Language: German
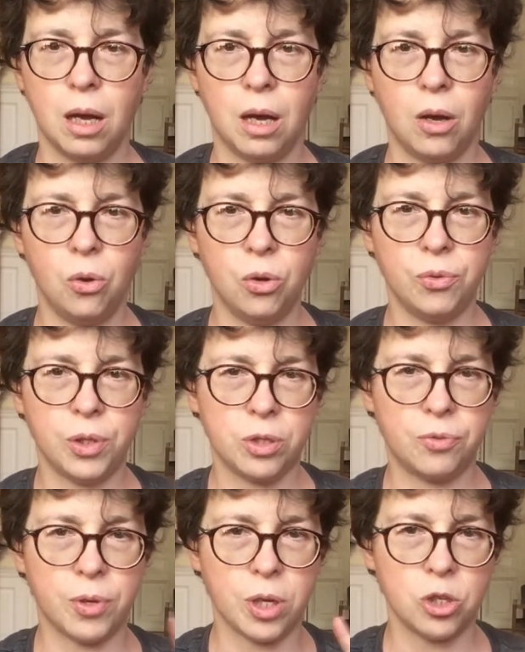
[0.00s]
Auch wenn
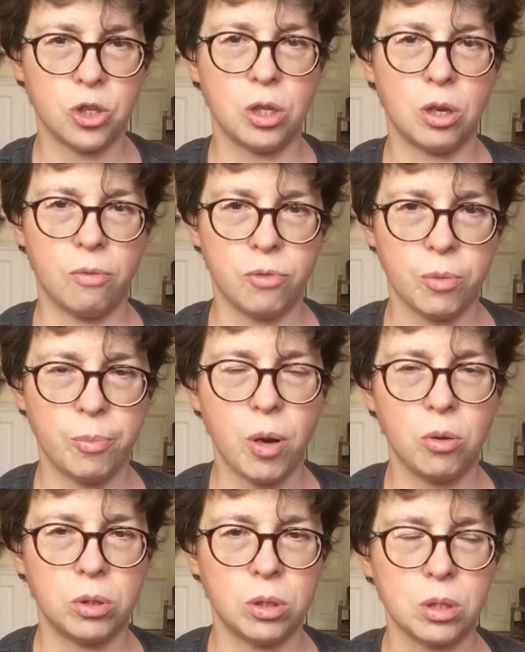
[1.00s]
es fragil
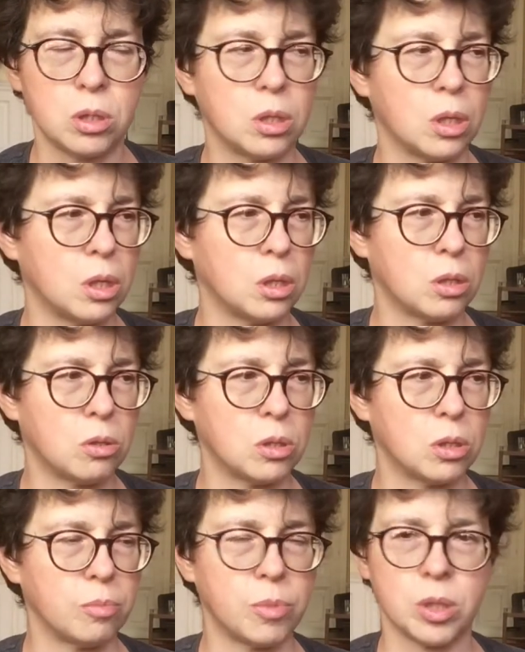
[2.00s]
aufgebaut ist, äh,
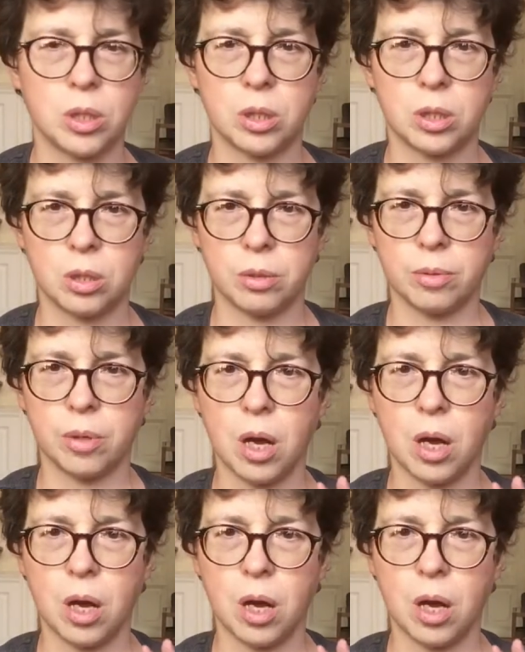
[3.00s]
trotzdem ist es, äh,